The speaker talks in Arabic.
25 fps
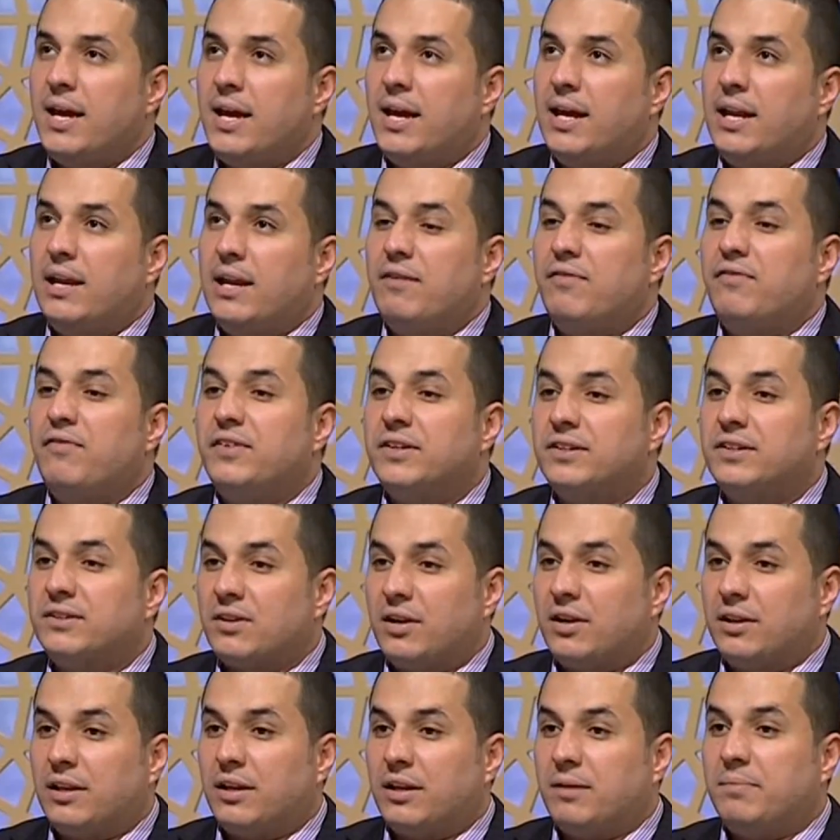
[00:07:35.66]
فتر.
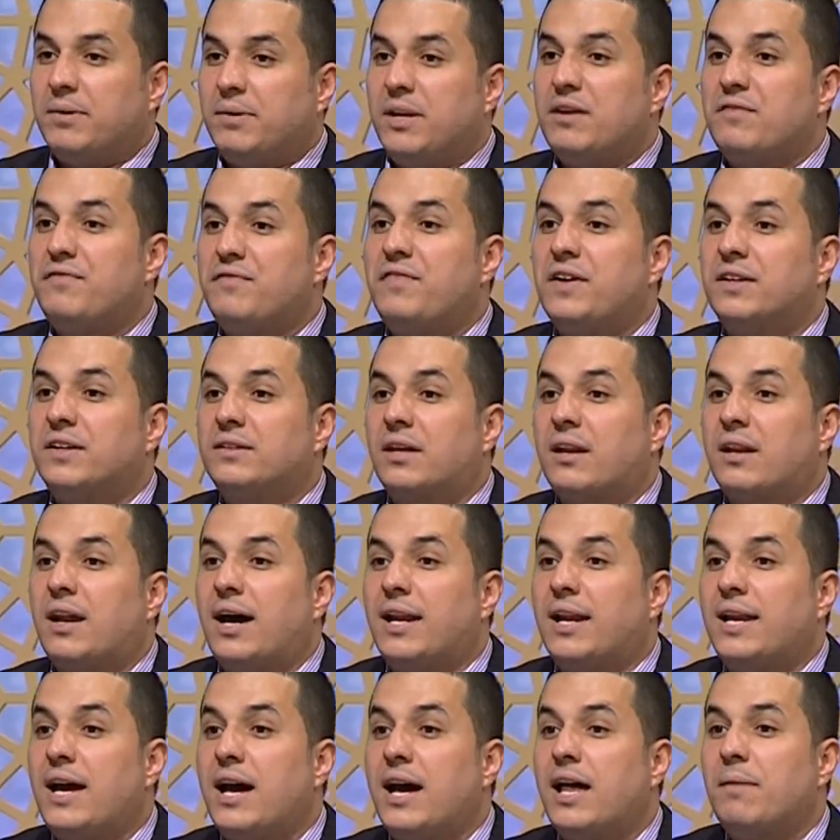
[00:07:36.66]
الفطره اللي ربنا
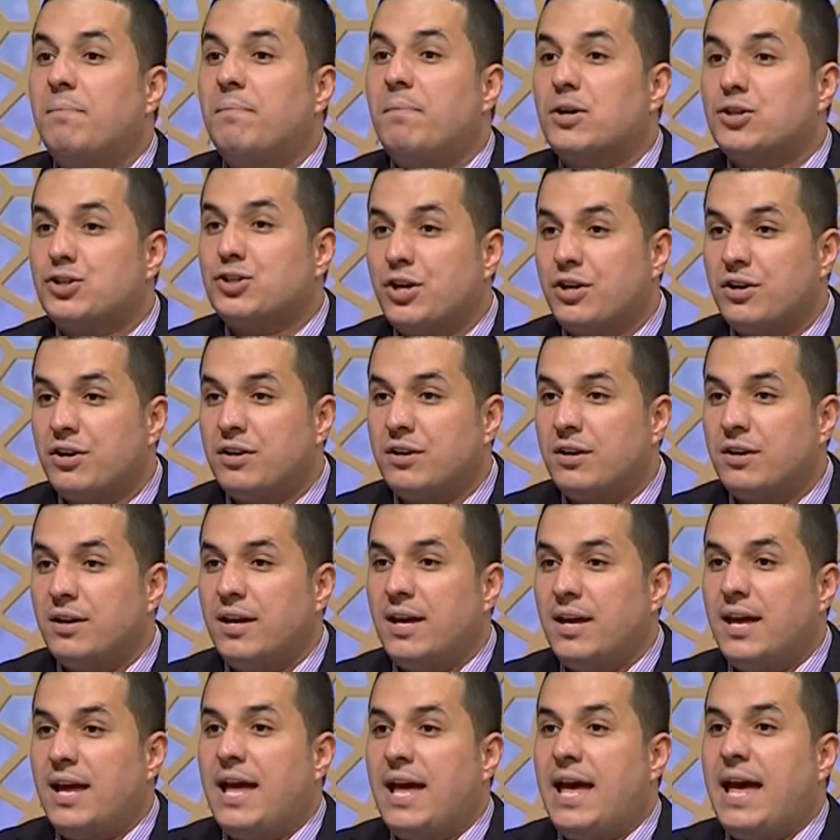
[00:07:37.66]
فطر عليها البشر
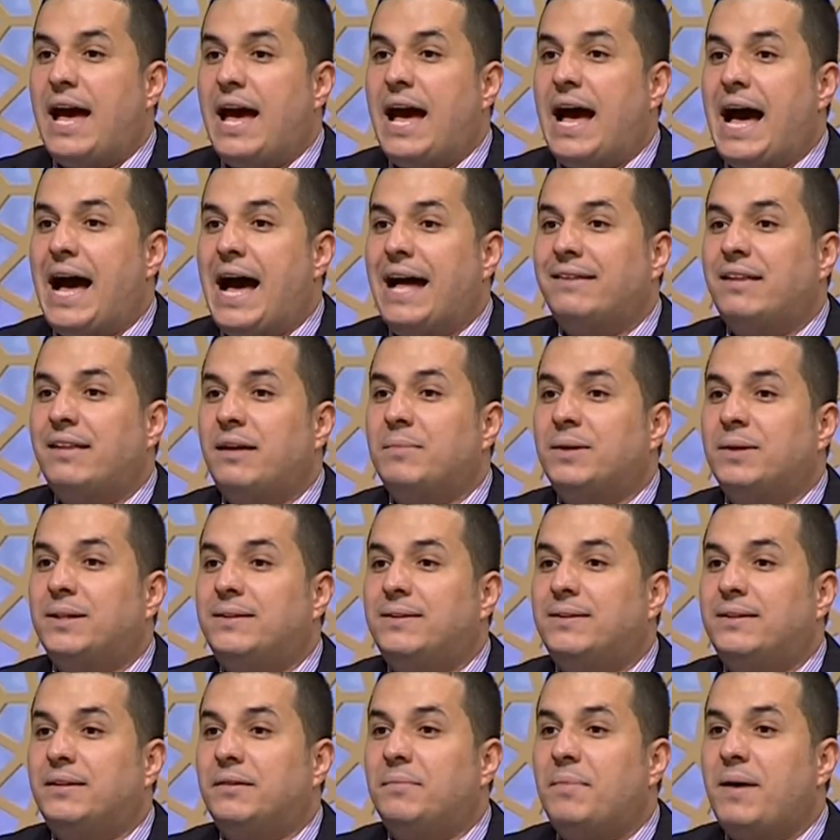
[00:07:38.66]
عدم
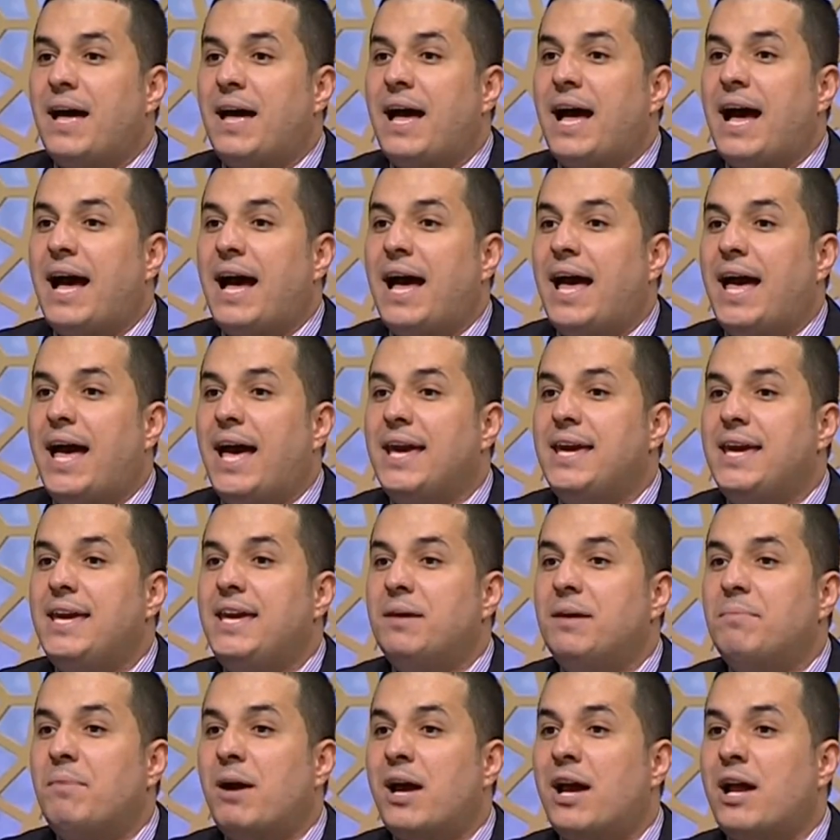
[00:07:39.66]
اتباع
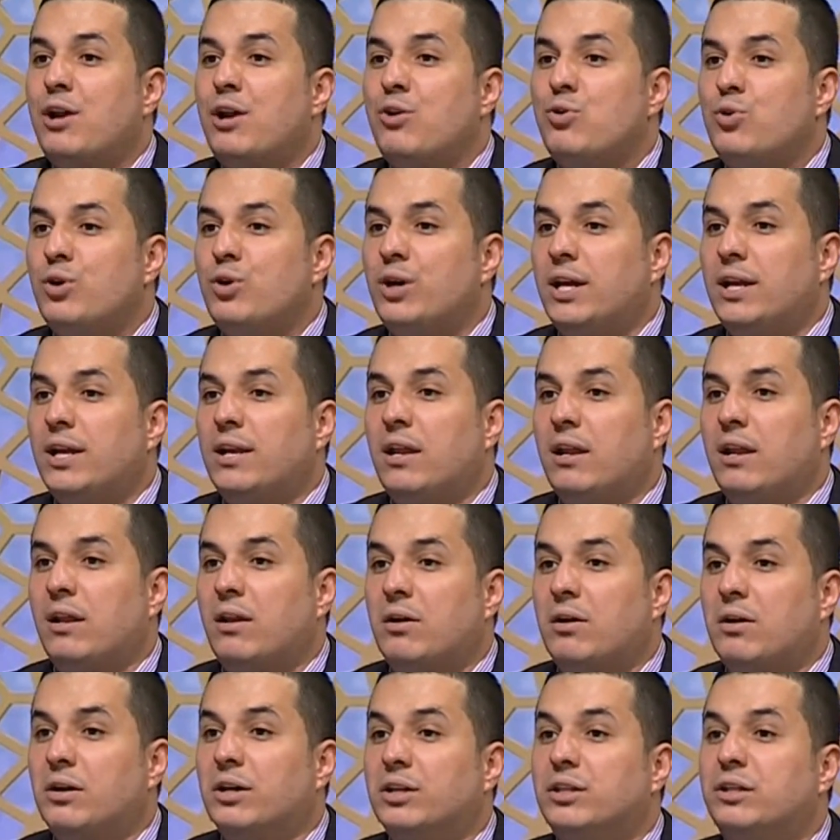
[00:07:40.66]
اي مخلوق الا
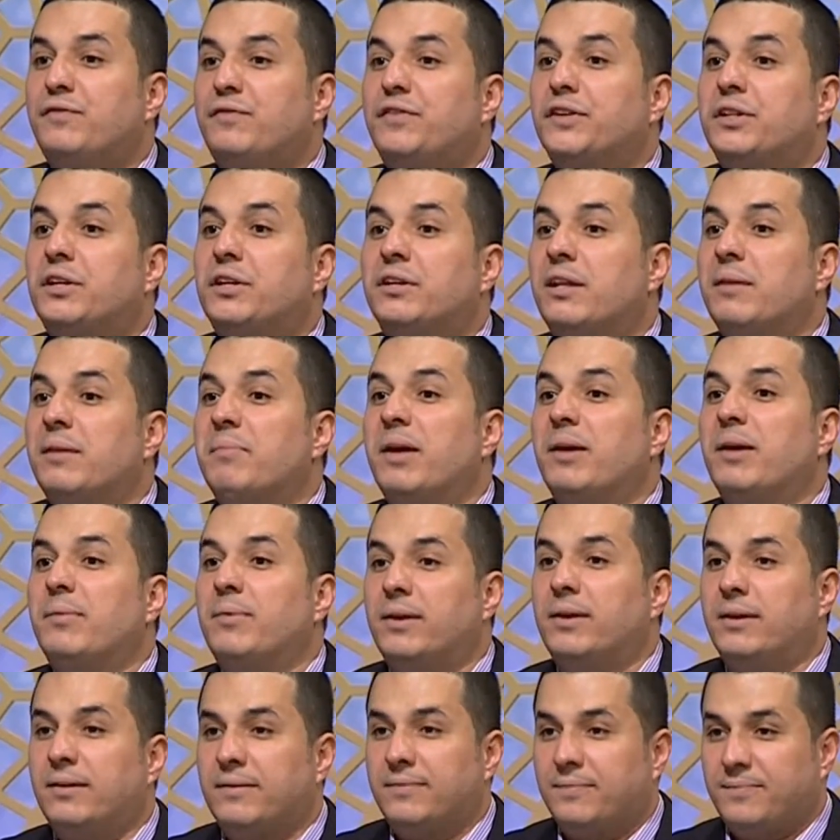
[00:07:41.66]
الله دي فطره
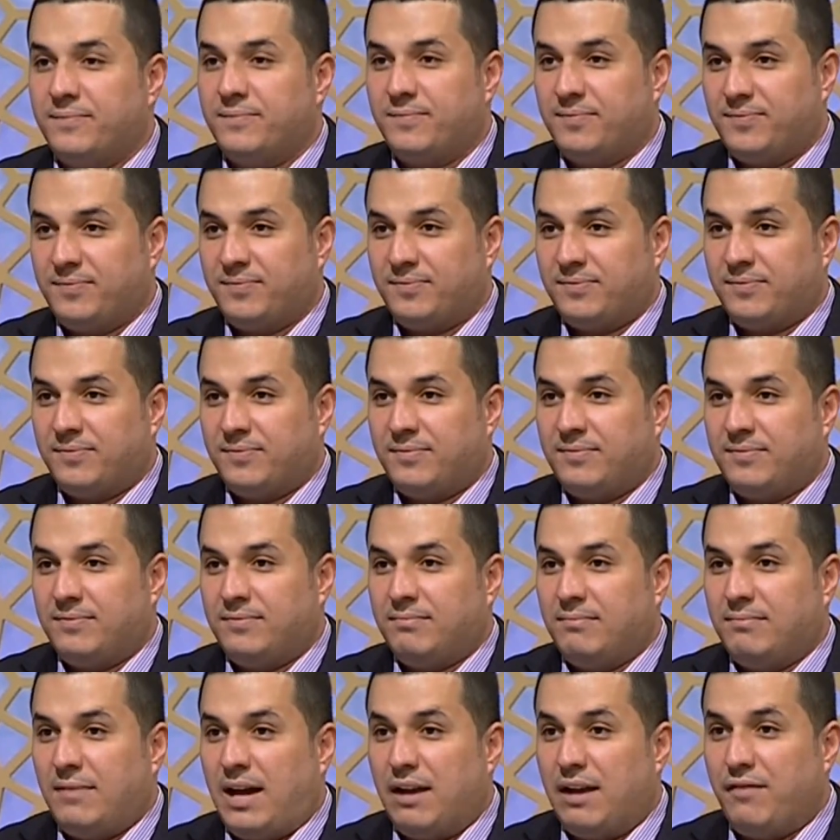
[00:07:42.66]
البيبي
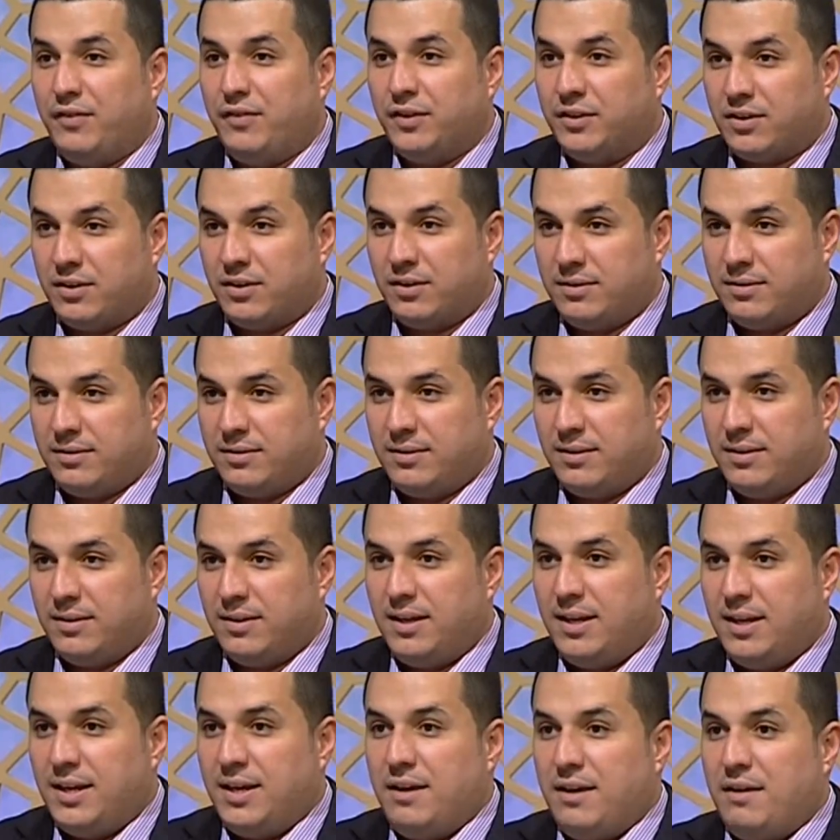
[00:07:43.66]
على الفطره
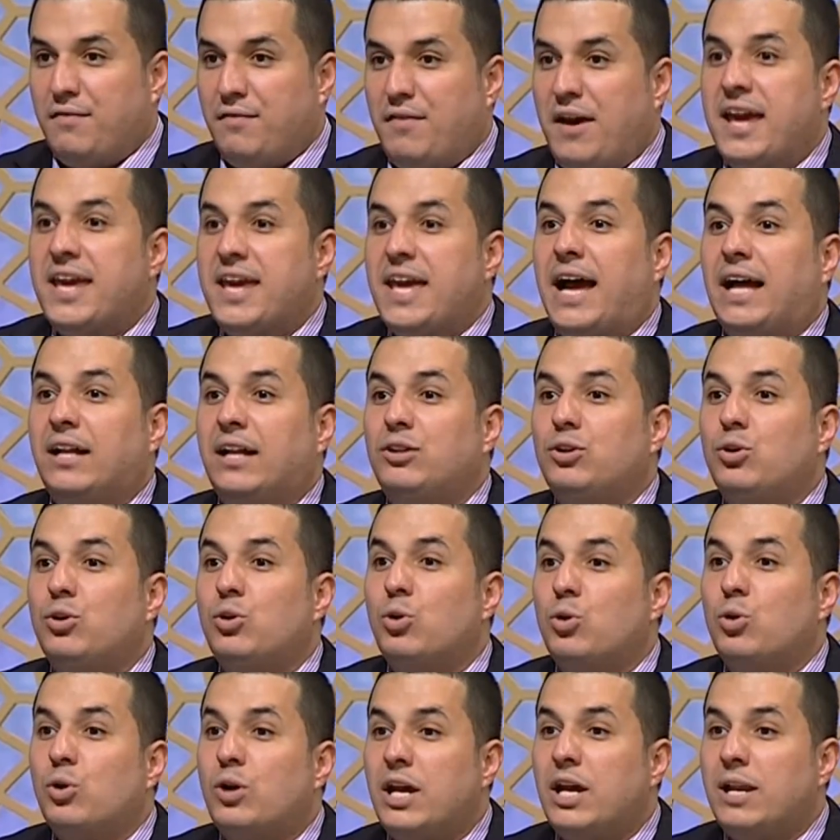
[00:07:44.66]
فاي حد
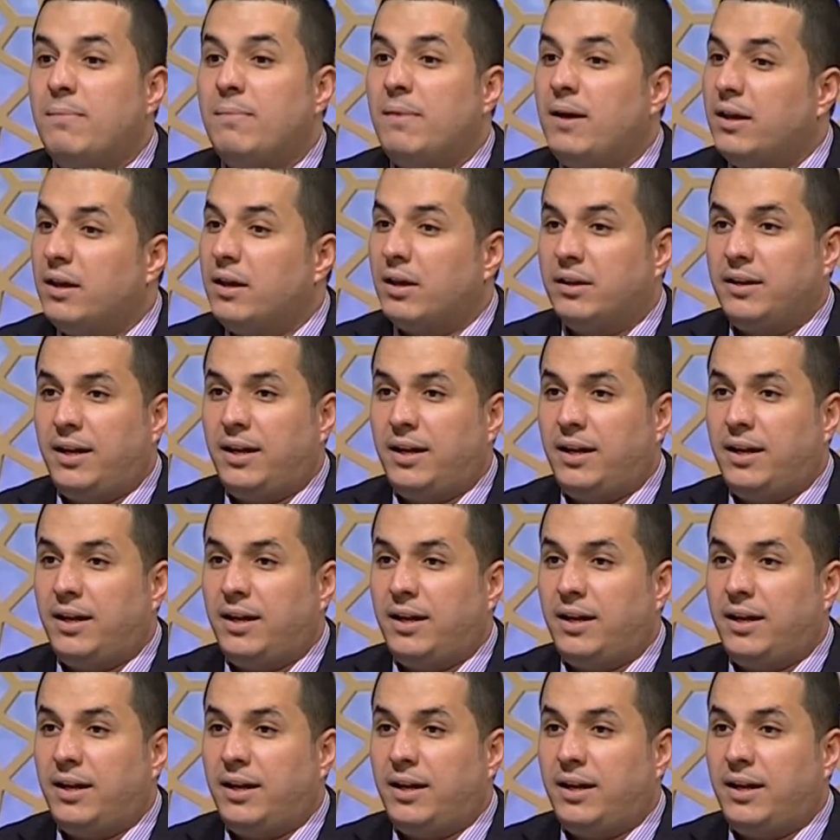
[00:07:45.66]
يقول له كلمه